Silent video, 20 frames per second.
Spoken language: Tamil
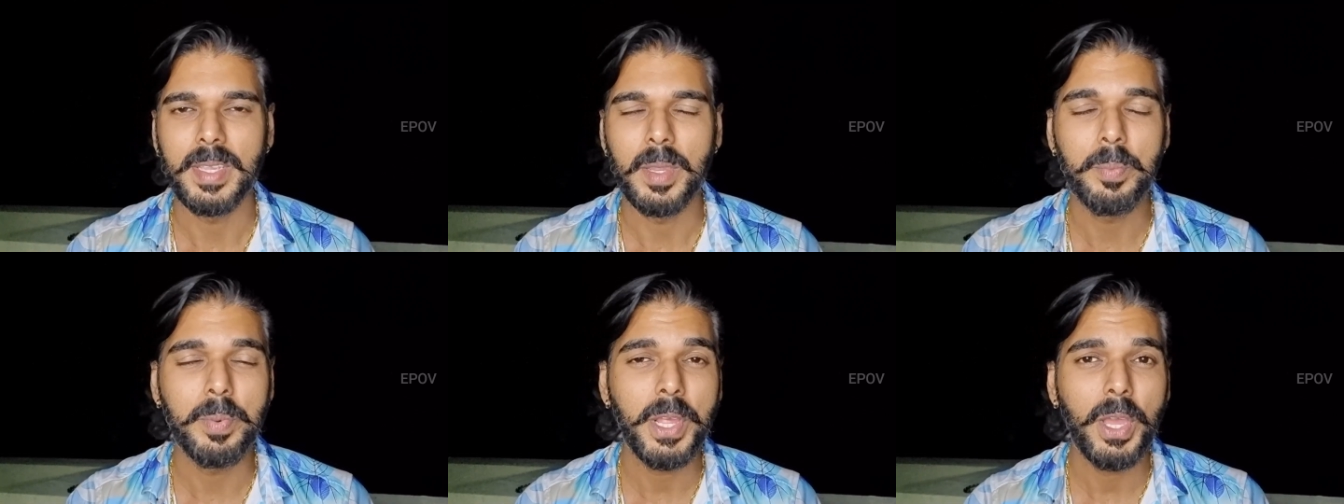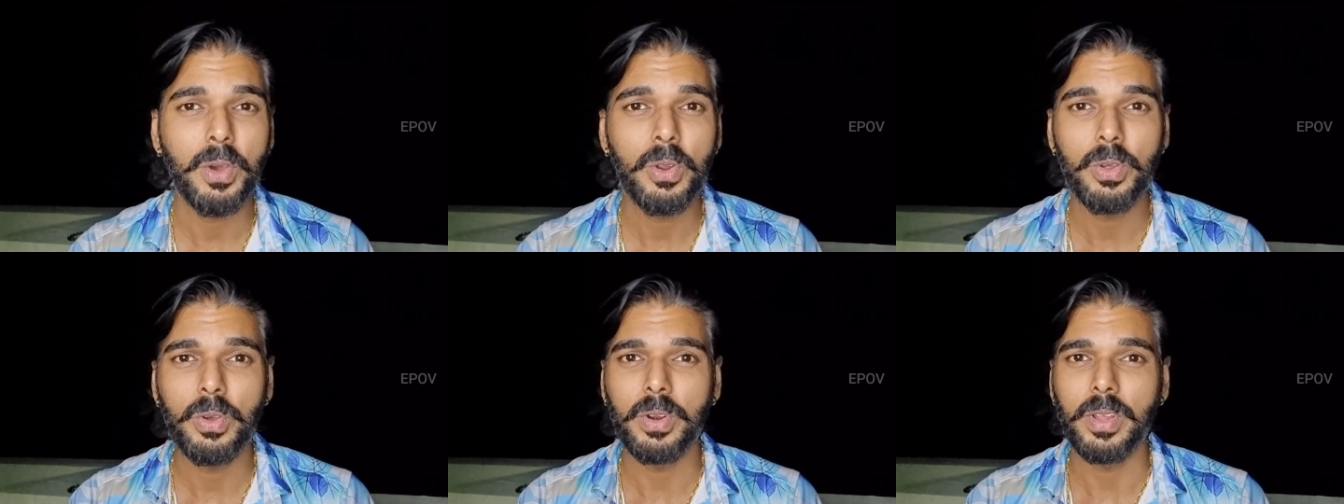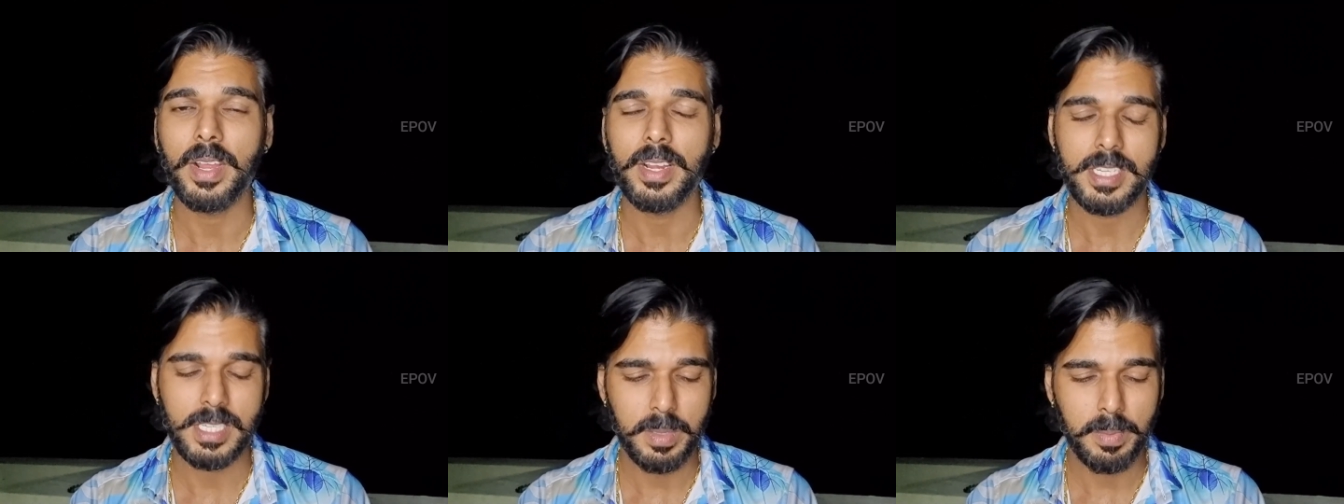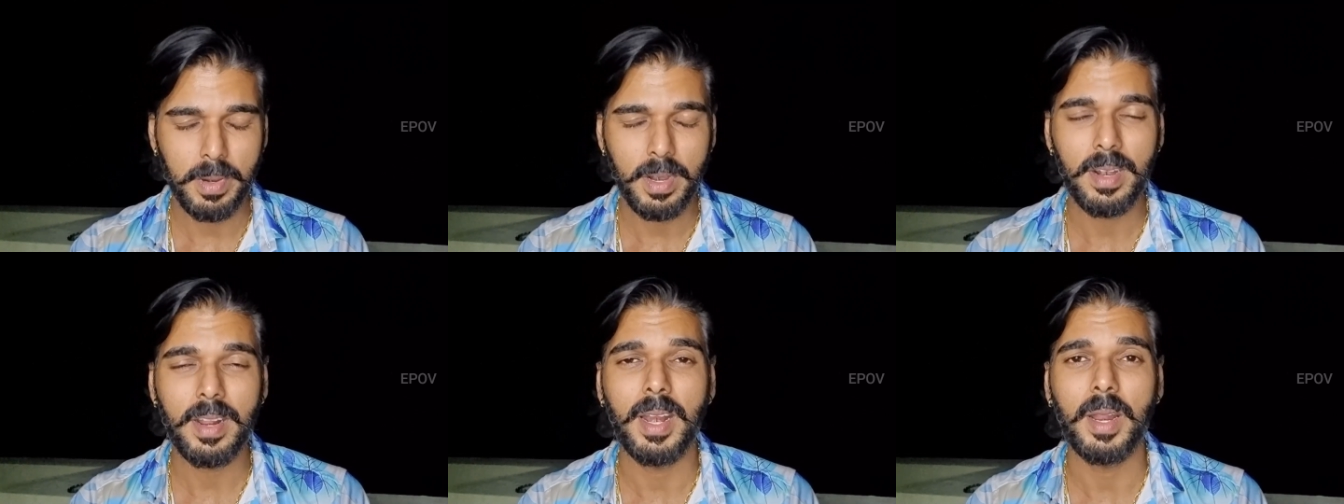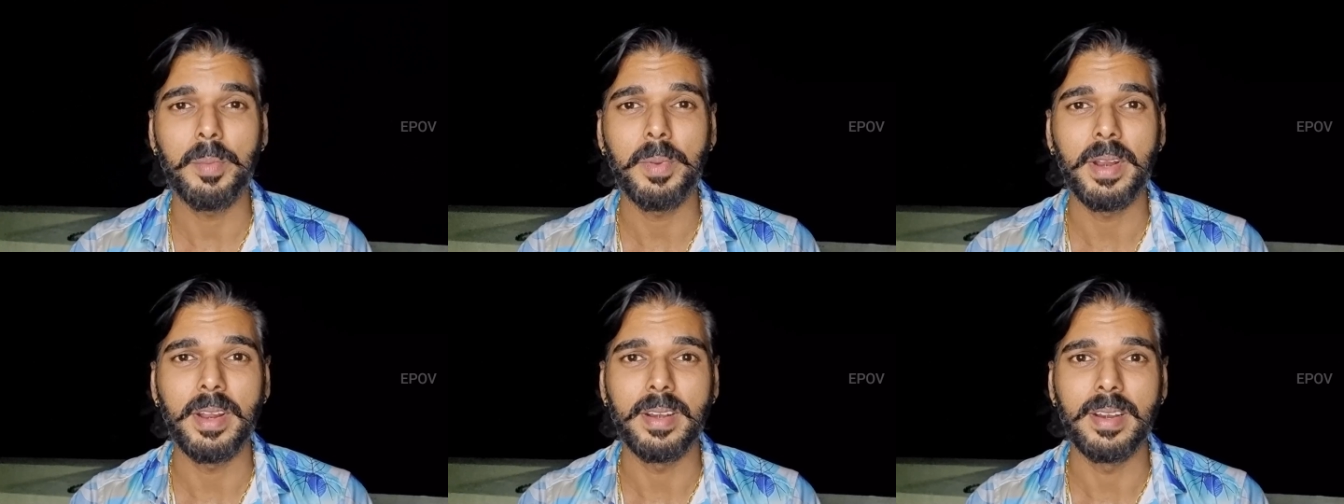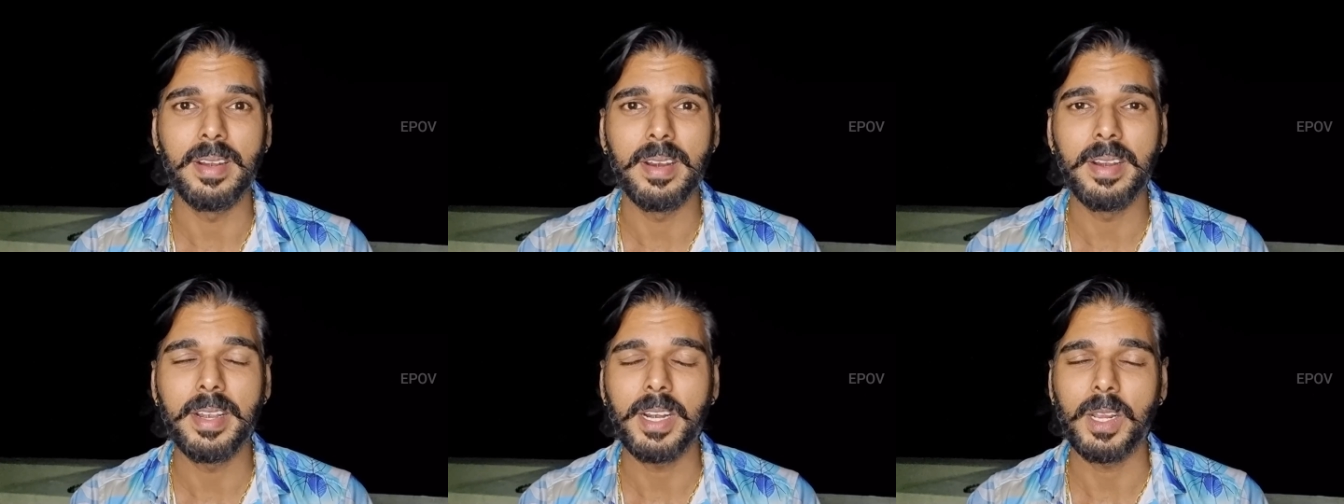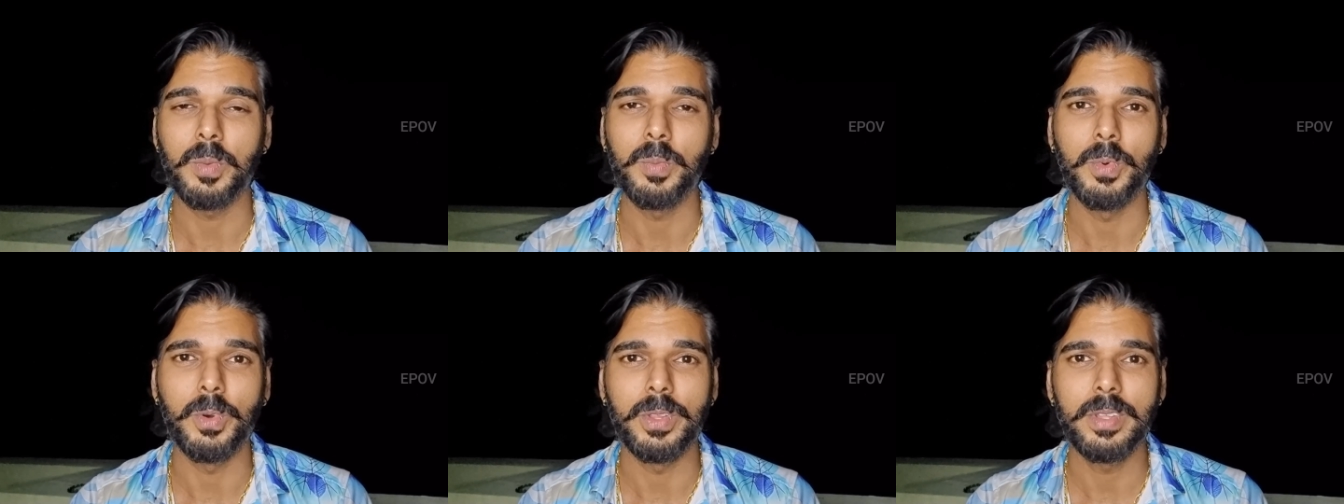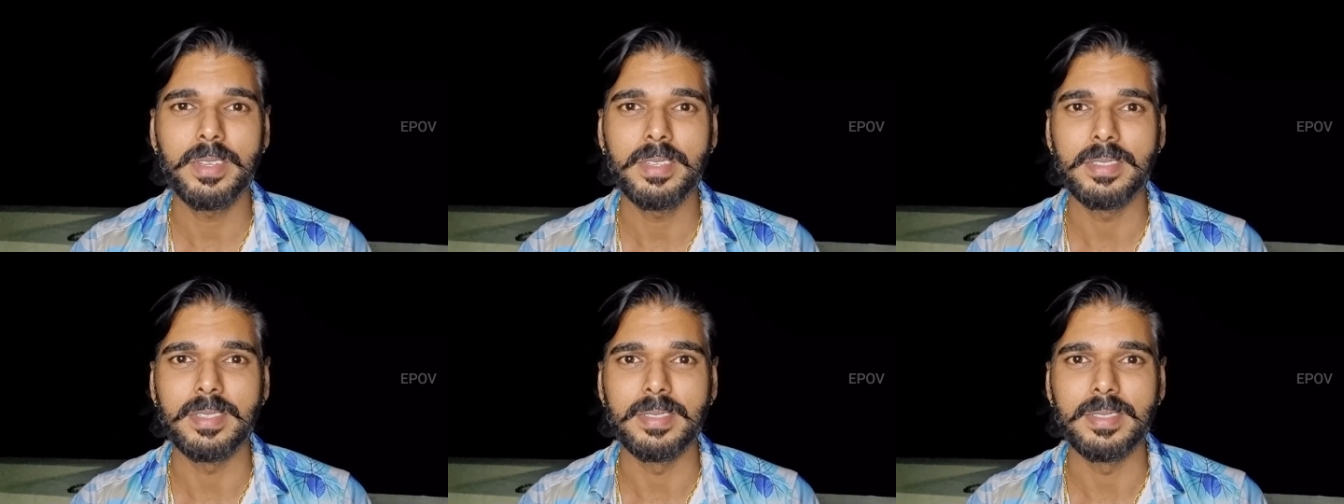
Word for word: இப்படி ஒரு ஒரு கஷ்டமான நிலைமையில நின்றுட்டு இருக்கும்போது